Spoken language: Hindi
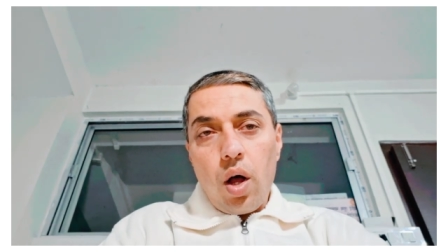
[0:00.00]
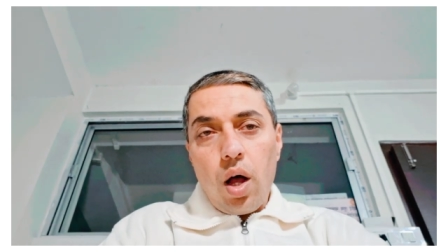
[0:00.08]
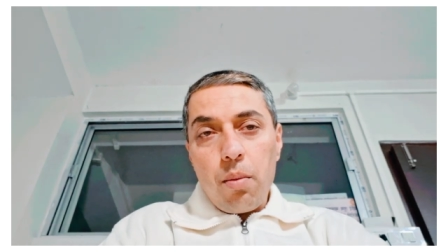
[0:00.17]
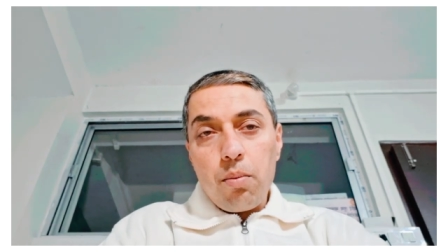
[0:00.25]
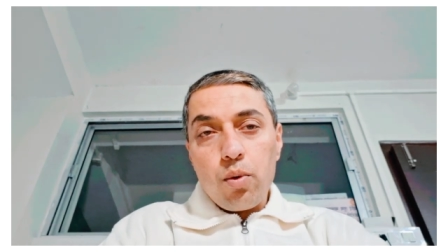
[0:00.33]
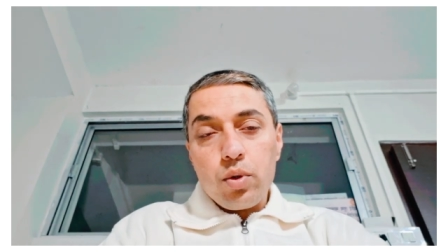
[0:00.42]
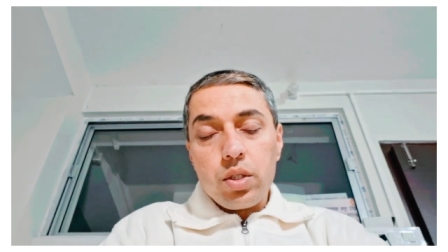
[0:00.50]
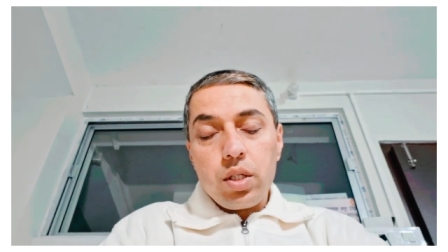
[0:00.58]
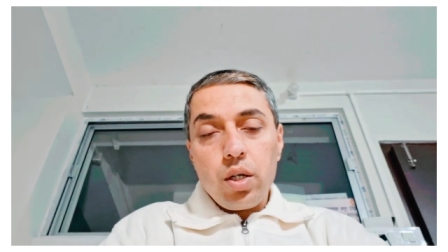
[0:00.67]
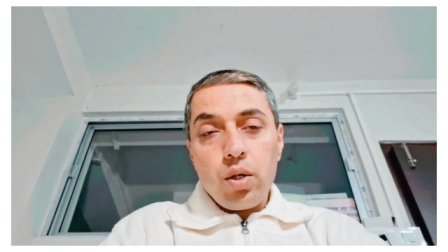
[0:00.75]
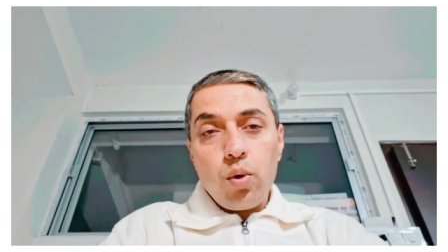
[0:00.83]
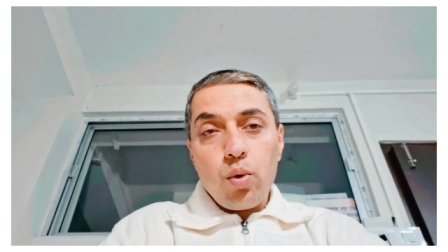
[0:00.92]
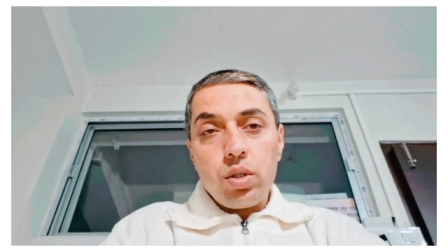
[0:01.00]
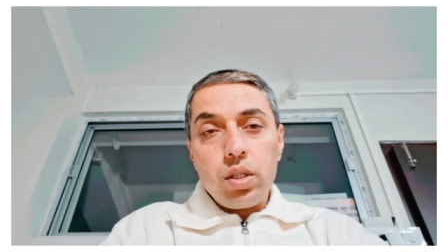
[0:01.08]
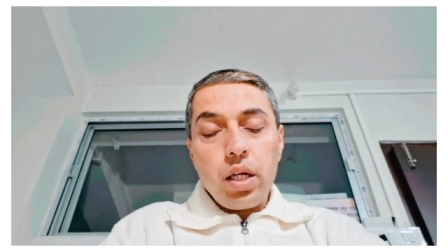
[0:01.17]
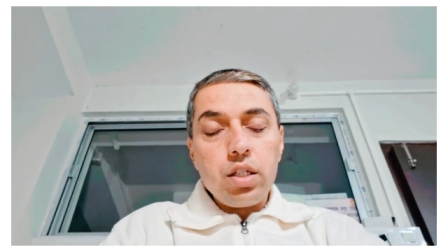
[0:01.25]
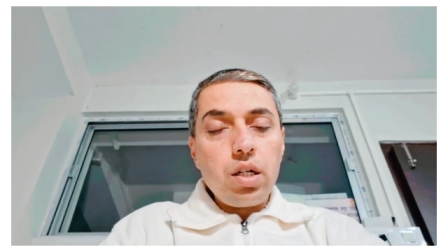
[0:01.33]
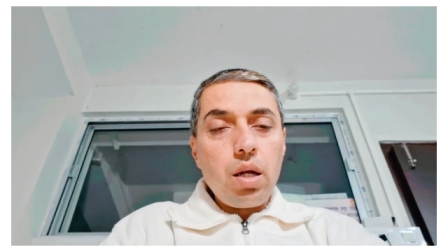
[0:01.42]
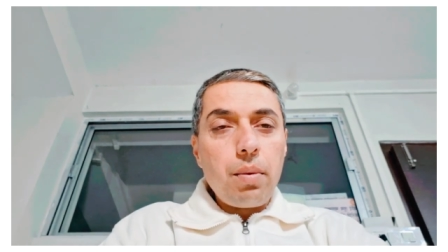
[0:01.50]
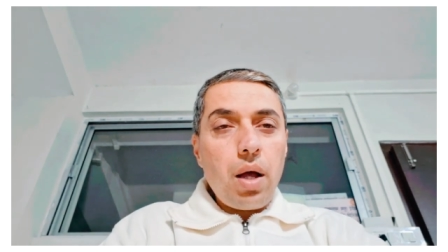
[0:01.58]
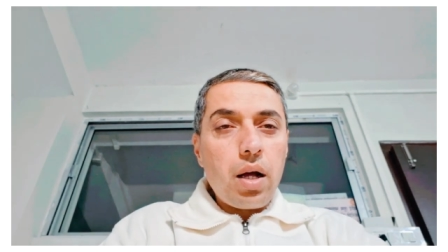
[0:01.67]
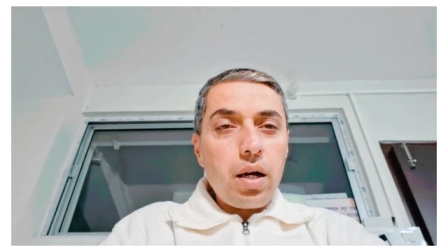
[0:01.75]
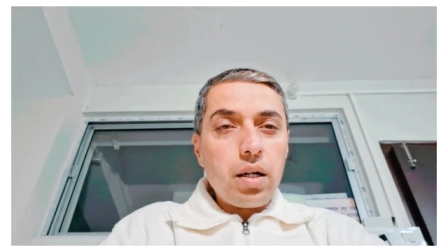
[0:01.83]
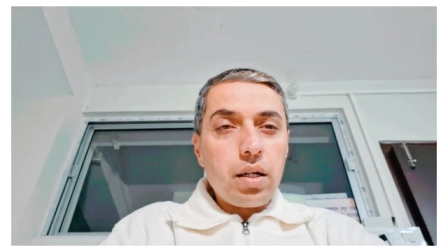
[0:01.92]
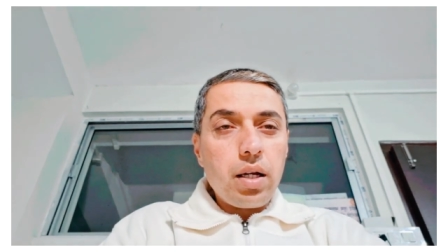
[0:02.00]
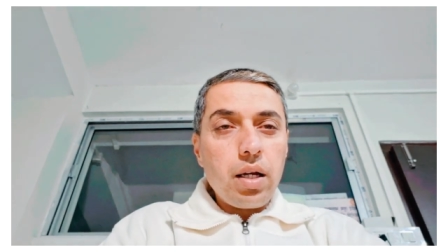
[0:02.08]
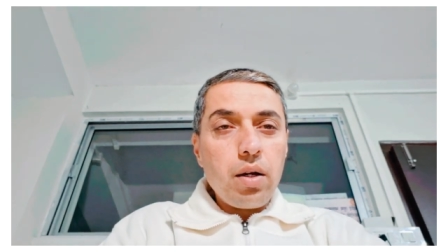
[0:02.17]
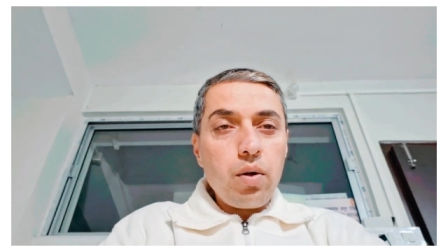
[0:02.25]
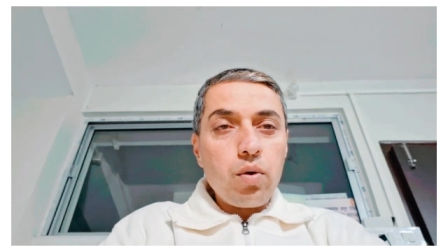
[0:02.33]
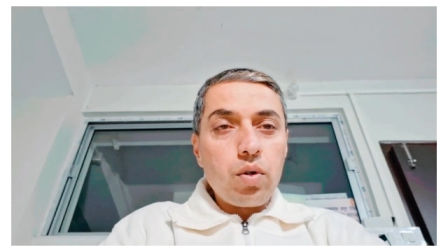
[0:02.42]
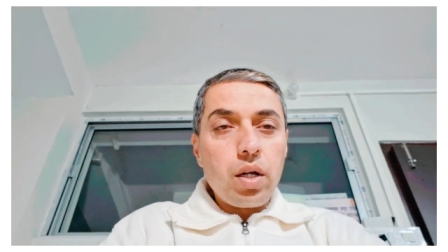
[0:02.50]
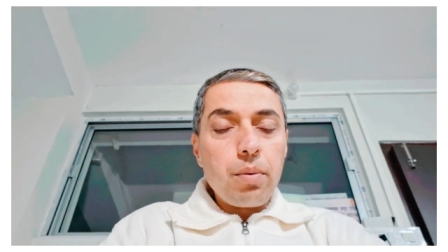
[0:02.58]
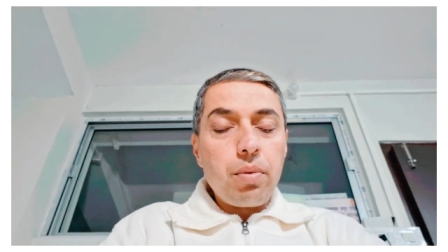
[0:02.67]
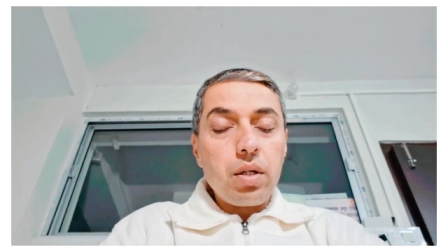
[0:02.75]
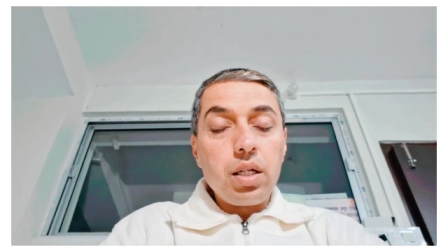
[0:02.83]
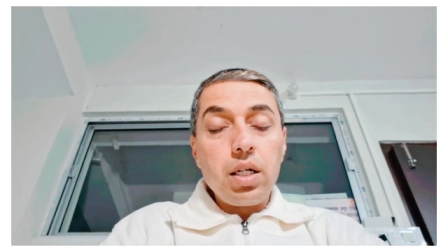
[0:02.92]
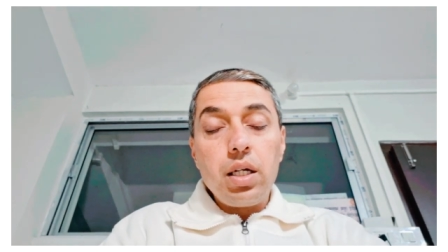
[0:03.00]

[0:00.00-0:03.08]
हम उससे उत्तेजना में आकर के उनके प्रति